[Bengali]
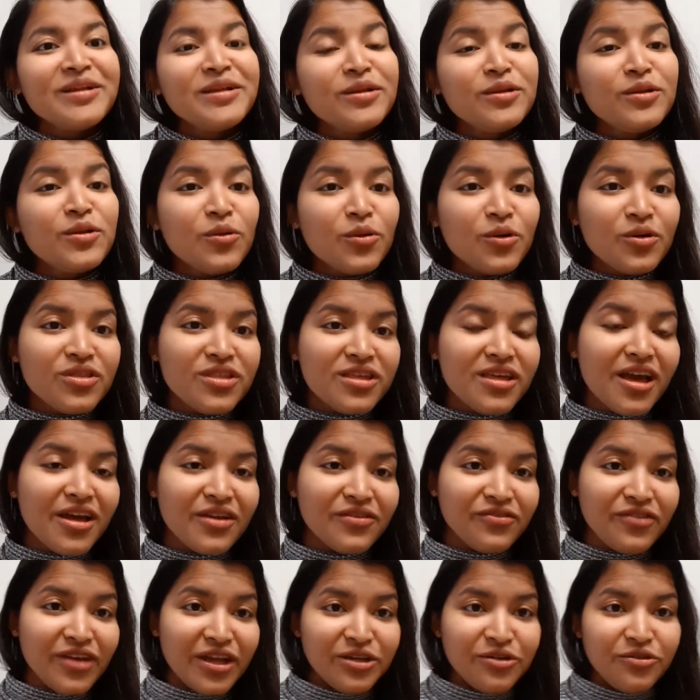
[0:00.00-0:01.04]
লো জিআই
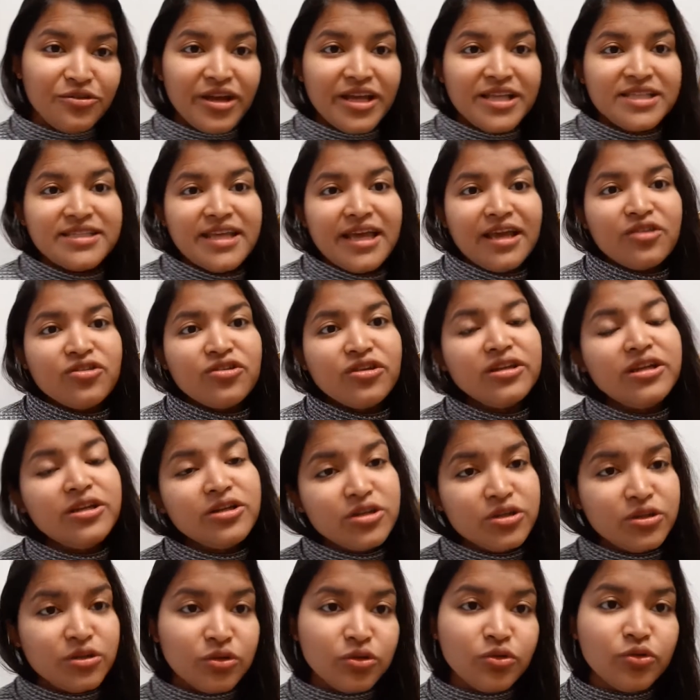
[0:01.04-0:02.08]
ভ্যালু রাইস অ্যাকচুয়ালি
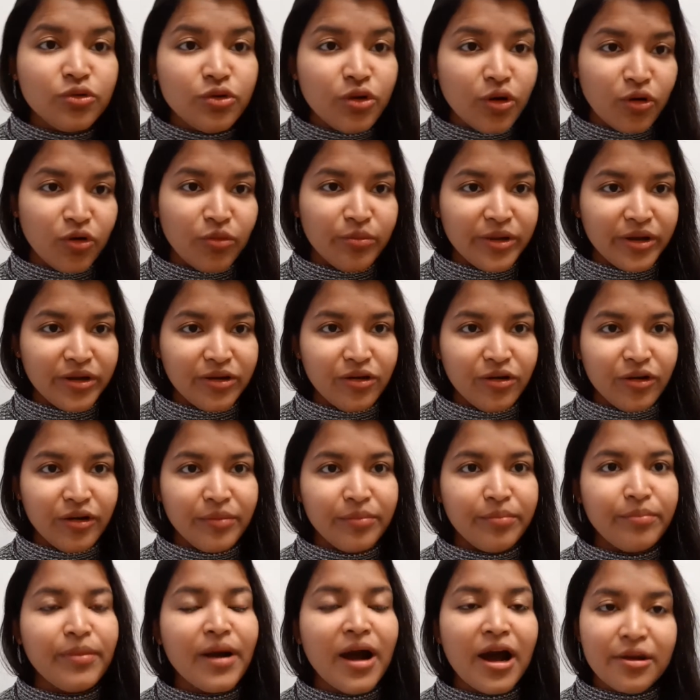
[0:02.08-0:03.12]
দু রকমের হয়
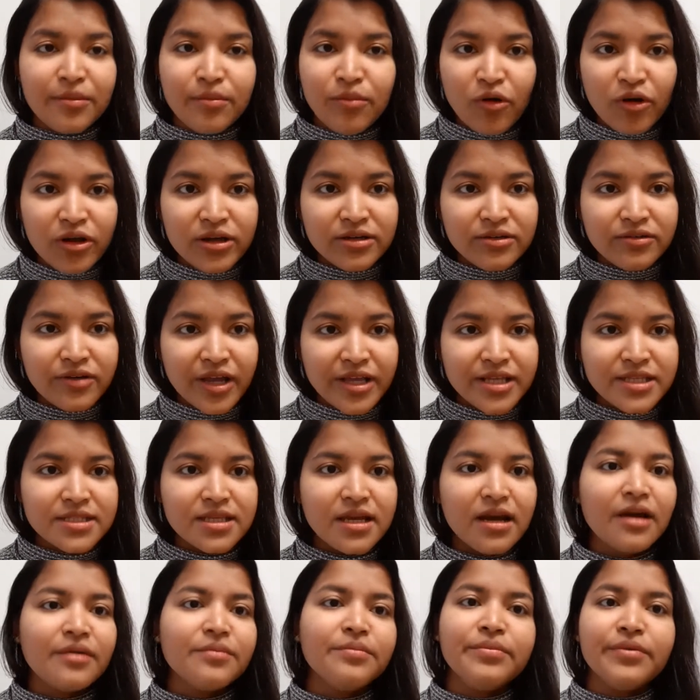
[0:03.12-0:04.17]
পার বয়েলড রাইস
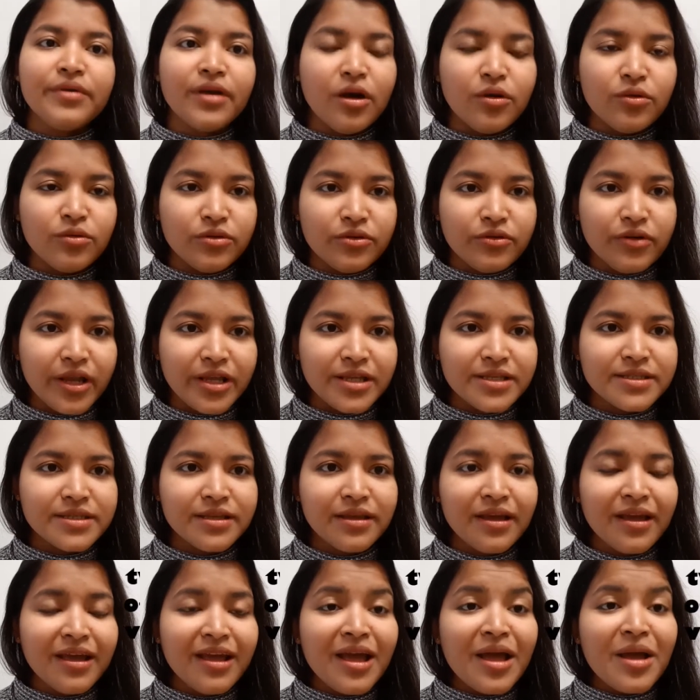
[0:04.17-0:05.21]
আর ব্রাউন রাইস
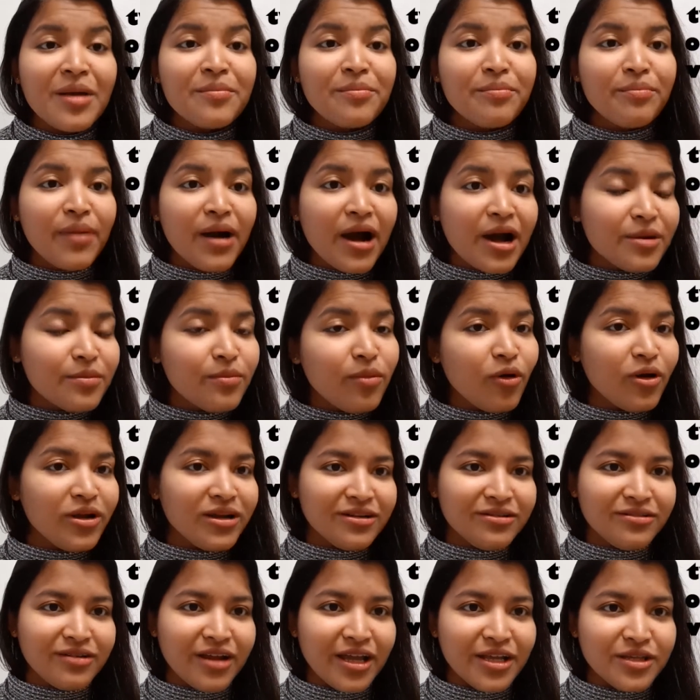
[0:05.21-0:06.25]
পার বয়েলড
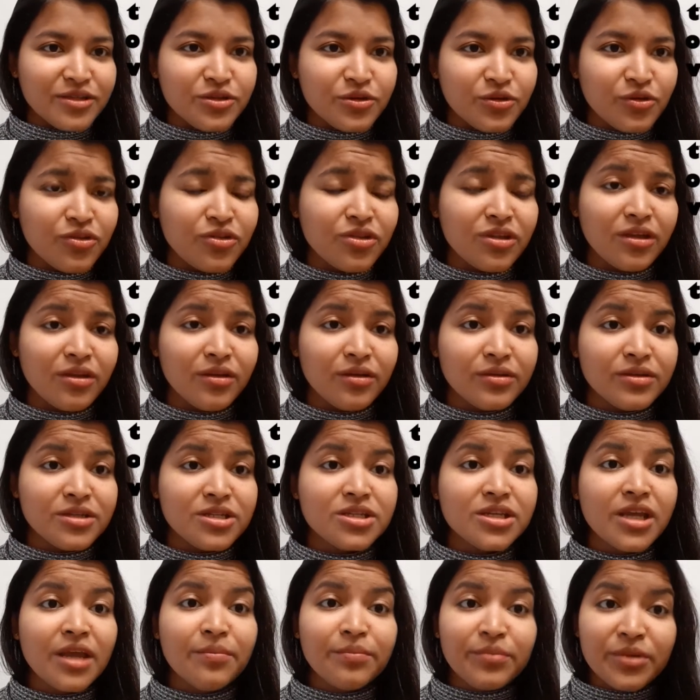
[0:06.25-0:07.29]
রাইস হচ্ছে
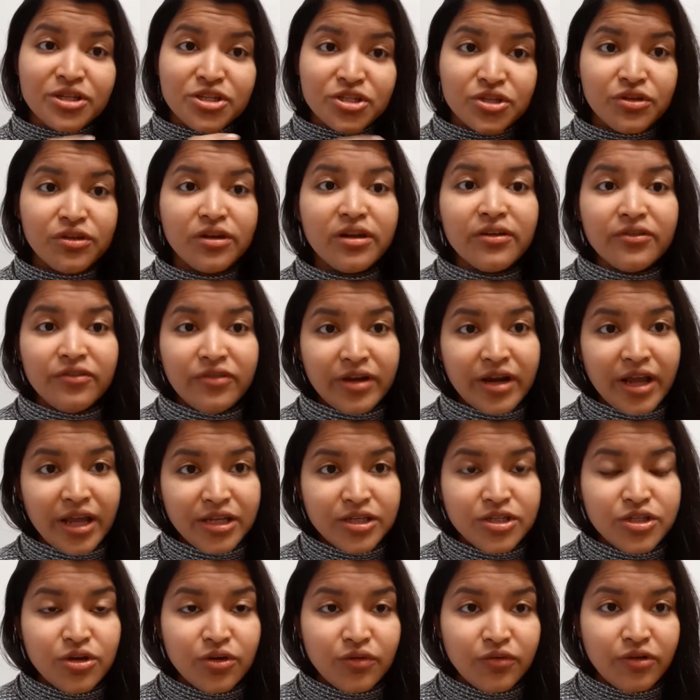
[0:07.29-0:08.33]
সেই পার্টিকুলার
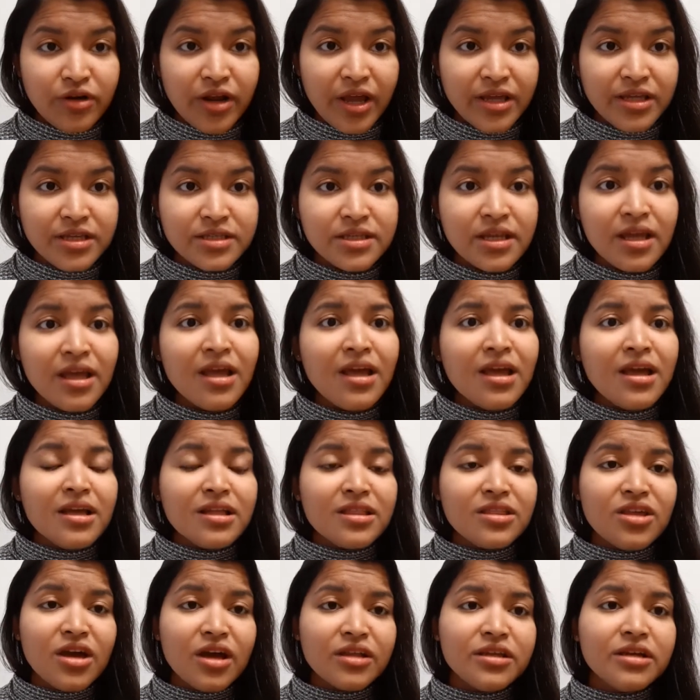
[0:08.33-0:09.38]
ভ্যারাইটি অফ রাইস
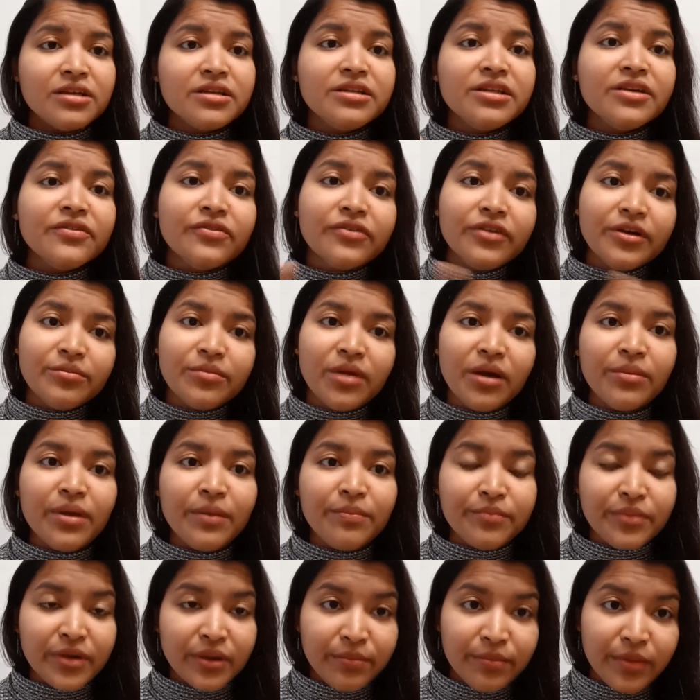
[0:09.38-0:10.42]
যাদের ডিফারেন্টভাবে
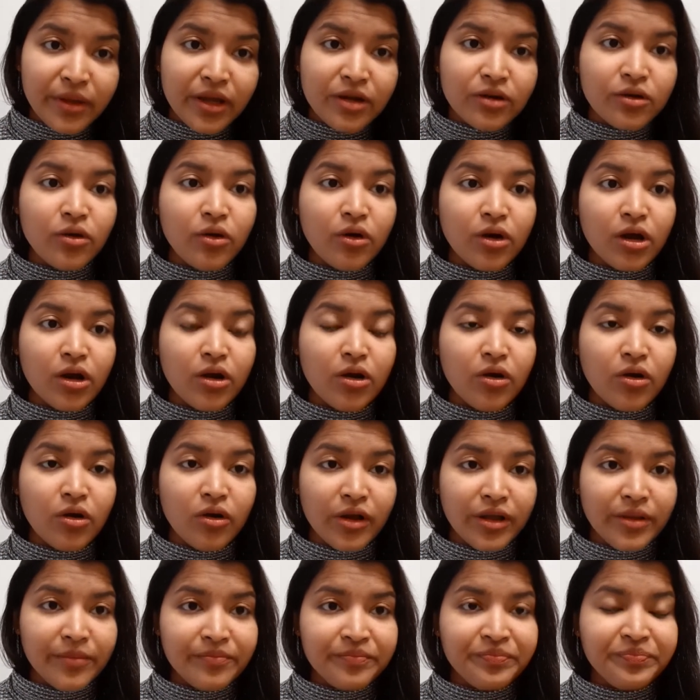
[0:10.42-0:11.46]
প্রিপেয়ার করা
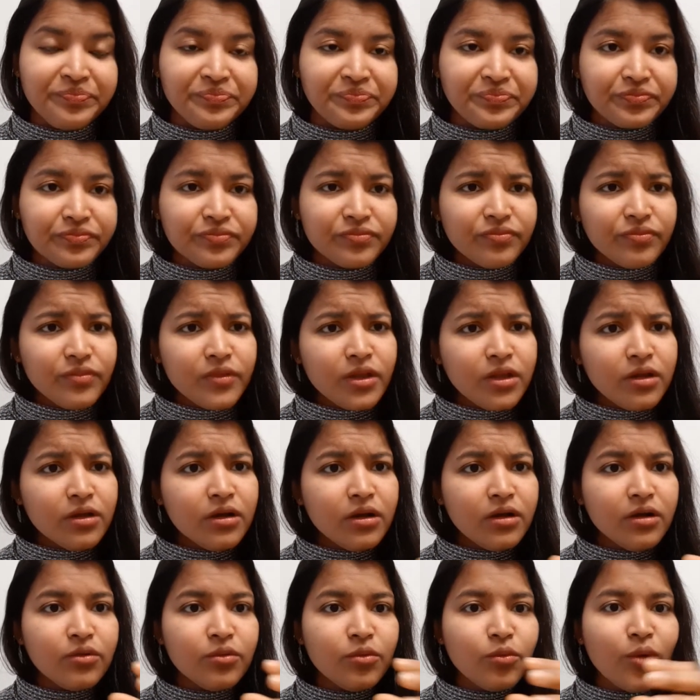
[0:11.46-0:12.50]
হয়
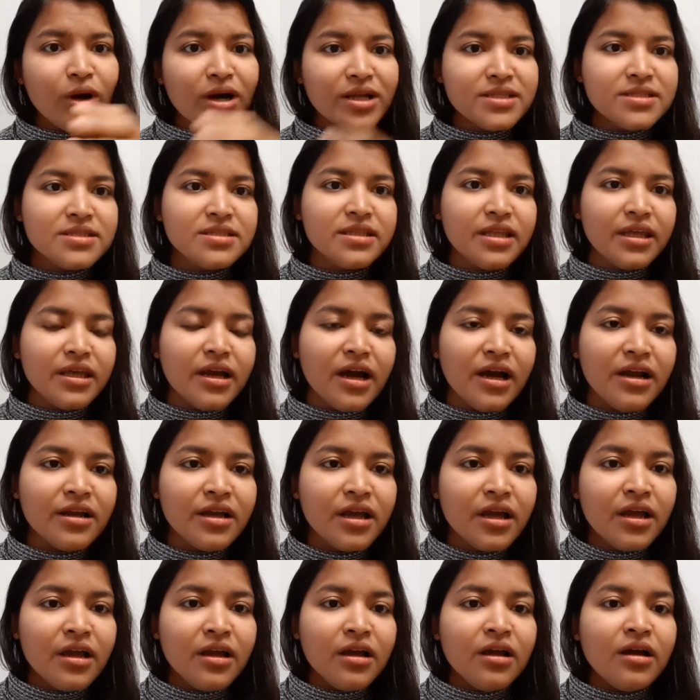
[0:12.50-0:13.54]
ওয়ান্স দে আর
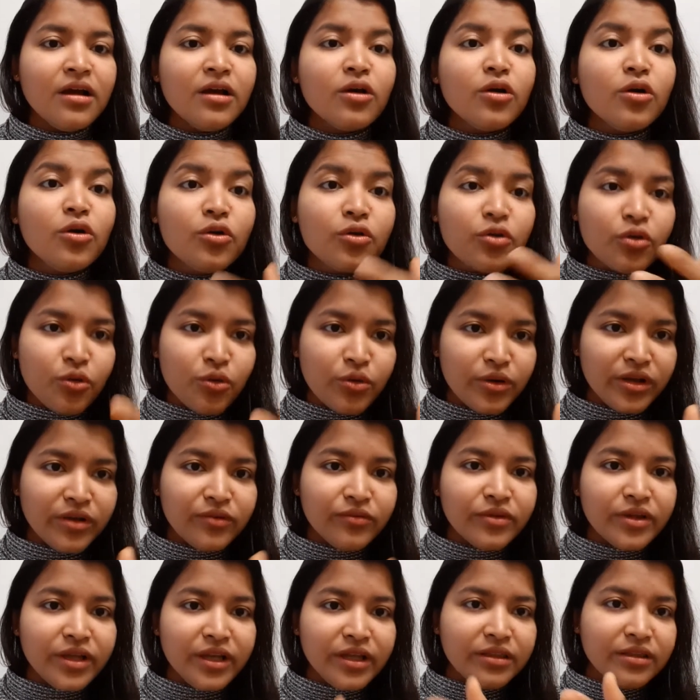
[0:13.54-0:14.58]
গ্রোন
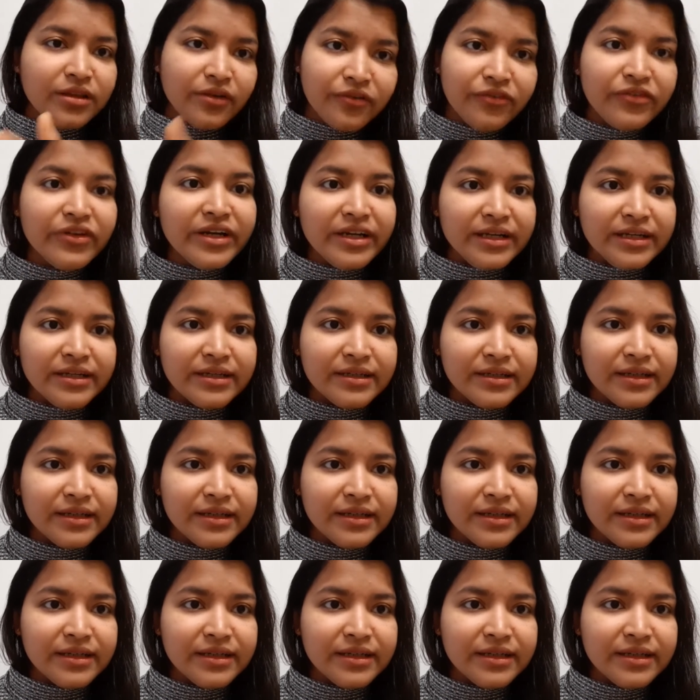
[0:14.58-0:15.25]
ইন দ্য ফিল্ড